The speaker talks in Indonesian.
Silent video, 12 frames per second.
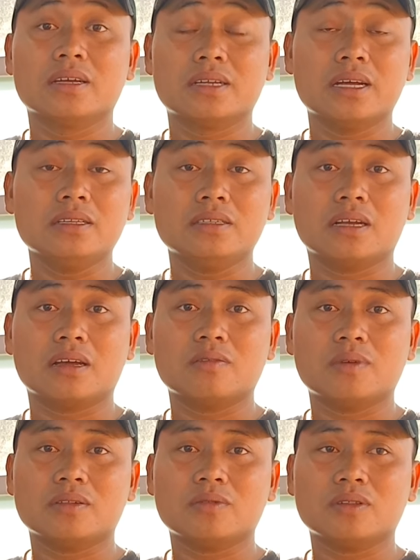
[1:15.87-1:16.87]
Dan jangan
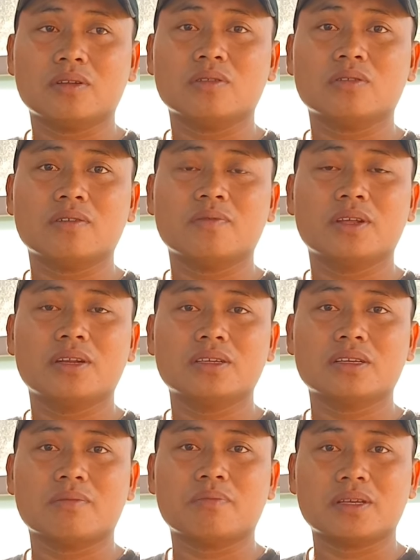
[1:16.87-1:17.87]
lupa teman tonton video ini
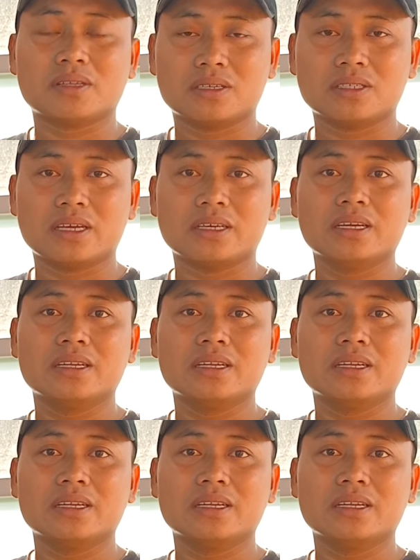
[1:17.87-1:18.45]
sampai selesai ya,